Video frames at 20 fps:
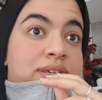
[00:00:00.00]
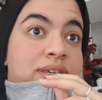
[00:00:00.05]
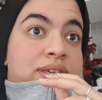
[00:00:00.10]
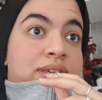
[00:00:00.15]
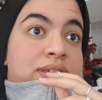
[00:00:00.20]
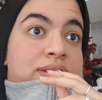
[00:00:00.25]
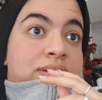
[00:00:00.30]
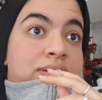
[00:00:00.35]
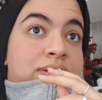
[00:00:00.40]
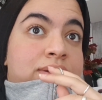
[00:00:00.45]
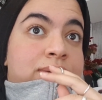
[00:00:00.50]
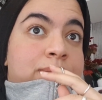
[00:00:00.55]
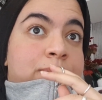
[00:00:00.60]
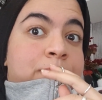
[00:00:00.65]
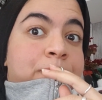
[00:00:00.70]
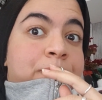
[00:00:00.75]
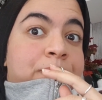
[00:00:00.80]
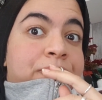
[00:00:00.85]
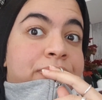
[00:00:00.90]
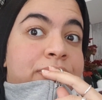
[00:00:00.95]
Et euh,
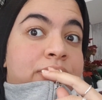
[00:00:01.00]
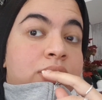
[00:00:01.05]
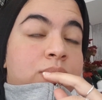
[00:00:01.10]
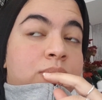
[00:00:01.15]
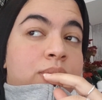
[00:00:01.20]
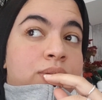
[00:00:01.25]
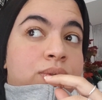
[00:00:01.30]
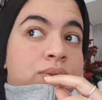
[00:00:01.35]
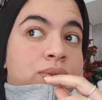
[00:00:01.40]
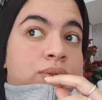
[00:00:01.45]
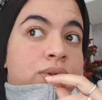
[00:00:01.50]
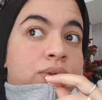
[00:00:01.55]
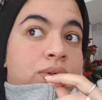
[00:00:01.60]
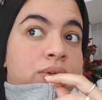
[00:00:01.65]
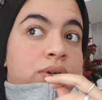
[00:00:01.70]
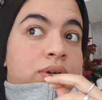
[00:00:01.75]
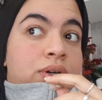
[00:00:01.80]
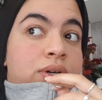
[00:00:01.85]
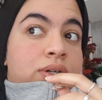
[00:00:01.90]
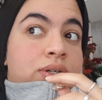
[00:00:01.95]
quoi d'autre
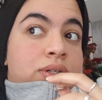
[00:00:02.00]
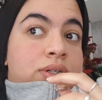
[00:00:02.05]
encore